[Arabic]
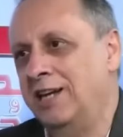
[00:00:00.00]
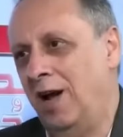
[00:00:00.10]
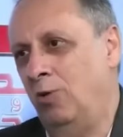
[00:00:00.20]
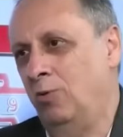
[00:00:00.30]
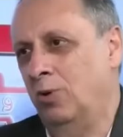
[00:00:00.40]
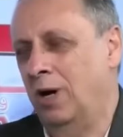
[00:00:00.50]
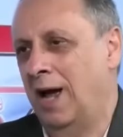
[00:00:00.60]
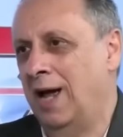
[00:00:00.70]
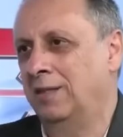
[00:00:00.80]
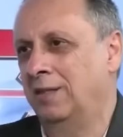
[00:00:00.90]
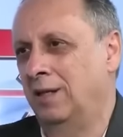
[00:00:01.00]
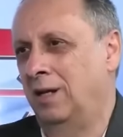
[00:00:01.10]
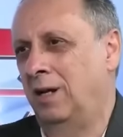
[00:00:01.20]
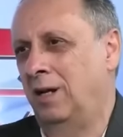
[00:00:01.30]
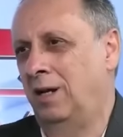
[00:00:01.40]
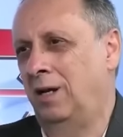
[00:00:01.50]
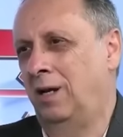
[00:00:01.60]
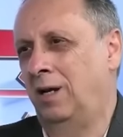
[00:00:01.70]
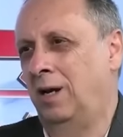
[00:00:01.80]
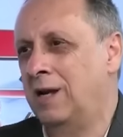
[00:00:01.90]
نحو هذا
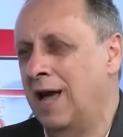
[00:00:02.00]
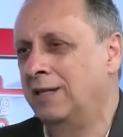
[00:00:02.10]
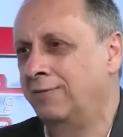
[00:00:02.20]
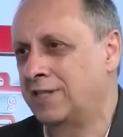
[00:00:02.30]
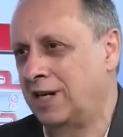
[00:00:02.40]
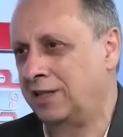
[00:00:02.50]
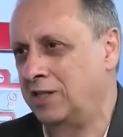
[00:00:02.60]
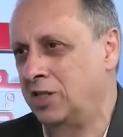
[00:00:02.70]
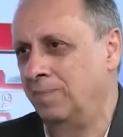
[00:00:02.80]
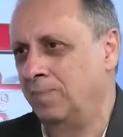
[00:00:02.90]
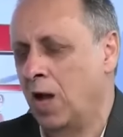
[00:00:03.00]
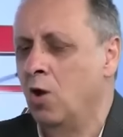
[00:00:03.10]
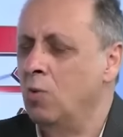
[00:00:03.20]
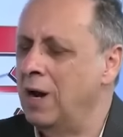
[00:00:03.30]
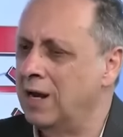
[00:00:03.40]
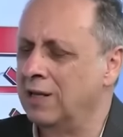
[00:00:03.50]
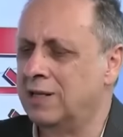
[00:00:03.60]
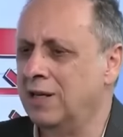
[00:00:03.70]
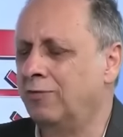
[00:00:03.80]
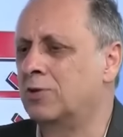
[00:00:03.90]
آه، الهدف الاستراتيجي وانا كانت
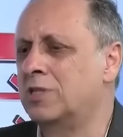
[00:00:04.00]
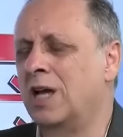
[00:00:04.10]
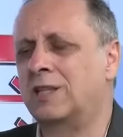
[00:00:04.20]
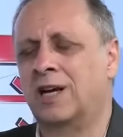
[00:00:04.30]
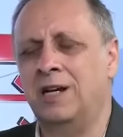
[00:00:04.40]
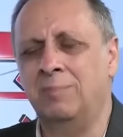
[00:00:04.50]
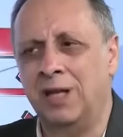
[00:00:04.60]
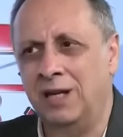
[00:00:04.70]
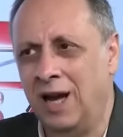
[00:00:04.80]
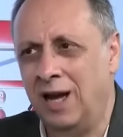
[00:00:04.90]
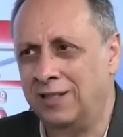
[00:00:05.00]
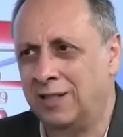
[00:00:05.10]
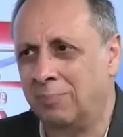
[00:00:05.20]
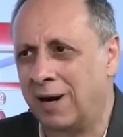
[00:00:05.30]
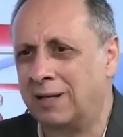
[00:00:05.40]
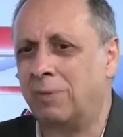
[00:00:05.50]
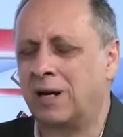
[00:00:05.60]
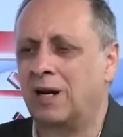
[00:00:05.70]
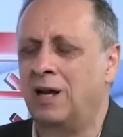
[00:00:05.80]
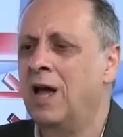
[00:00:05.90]
لي الفرصه تكلمت عليها عده مرات
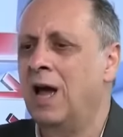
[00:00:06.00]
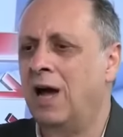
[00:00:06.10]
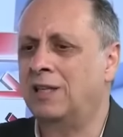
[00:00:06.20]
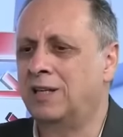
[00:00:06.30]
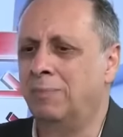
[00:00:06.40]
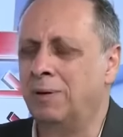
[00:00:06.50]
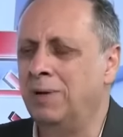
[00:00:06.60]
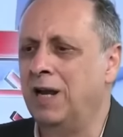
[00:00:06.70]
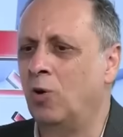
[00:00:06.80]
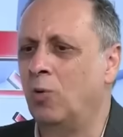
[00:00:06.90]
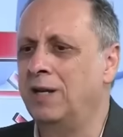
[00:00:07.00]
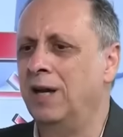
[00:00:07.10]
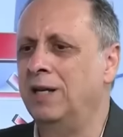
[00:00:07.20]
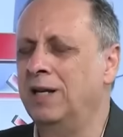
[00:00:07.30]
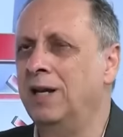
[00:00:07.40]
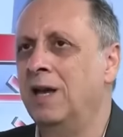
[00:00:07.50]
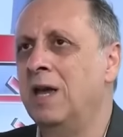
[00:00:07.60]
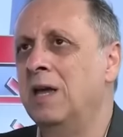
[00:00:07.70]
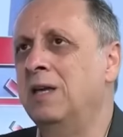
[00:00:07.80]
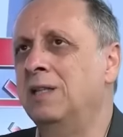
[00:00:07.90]
برك عدد كبير من الاخوان يعني
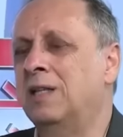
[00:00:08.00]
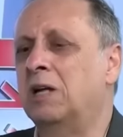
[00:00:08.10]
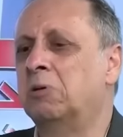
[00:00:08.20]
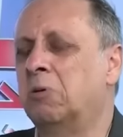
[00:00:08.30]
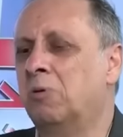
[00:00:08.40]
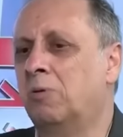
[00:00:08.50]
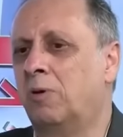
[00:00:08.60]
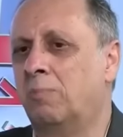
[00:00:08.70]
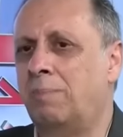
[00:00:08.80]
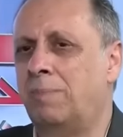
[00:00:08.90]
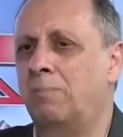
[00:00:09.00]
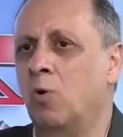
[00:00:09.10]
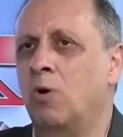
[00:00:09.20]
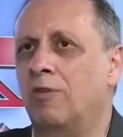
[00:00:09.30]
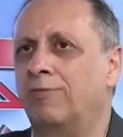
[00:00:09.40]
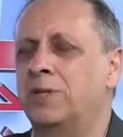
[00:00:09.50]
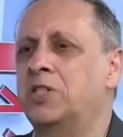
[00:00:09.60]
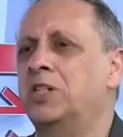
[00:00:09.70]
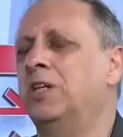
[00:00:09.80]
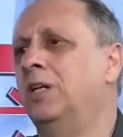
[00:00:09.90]
ينتظروا ربما موقف
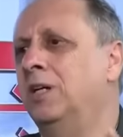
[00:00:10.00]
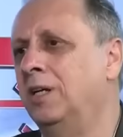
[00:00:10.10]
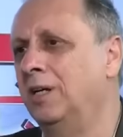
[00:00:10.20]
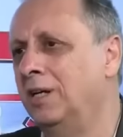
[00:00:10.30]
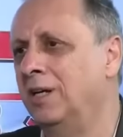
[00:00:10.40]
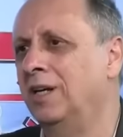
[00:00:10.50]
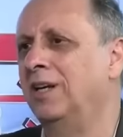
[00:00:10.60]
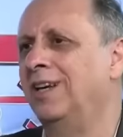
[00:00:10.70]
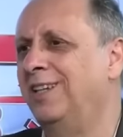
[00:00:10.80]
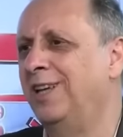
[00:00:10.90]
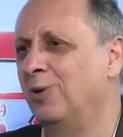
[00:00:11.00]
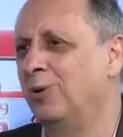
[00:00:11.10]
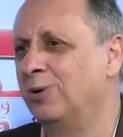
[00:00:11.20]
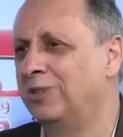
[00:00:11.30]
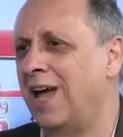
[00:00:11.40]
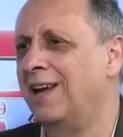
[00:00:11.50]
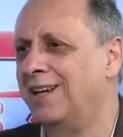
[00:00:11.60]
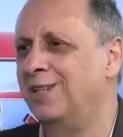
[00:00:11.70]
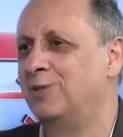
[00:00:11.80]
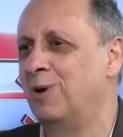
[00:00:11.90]
باش يديروا
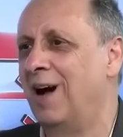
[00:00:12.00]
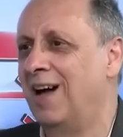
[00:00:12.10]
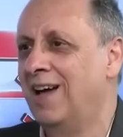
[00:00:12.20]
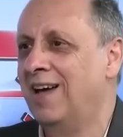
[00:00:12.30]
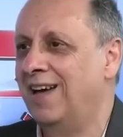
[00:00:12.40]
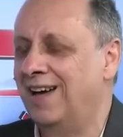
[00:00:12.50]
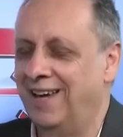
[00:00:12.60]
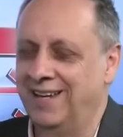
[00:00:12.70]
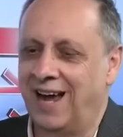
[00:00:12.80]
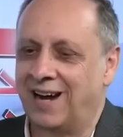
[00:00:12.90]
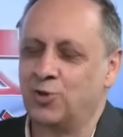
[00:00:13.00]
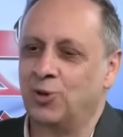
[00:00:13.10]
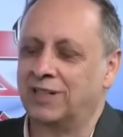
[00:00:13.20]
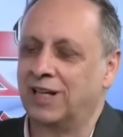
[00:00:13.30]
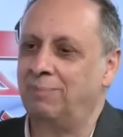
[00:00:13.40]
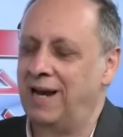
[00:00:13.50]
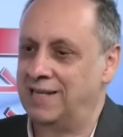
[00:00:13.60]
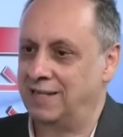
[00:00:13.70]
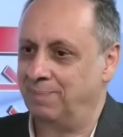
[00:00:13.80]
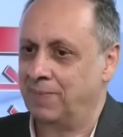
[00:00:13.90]
تهريج ويعرجوا أه. اكثر من
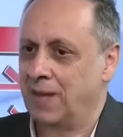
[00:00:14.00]
اللازم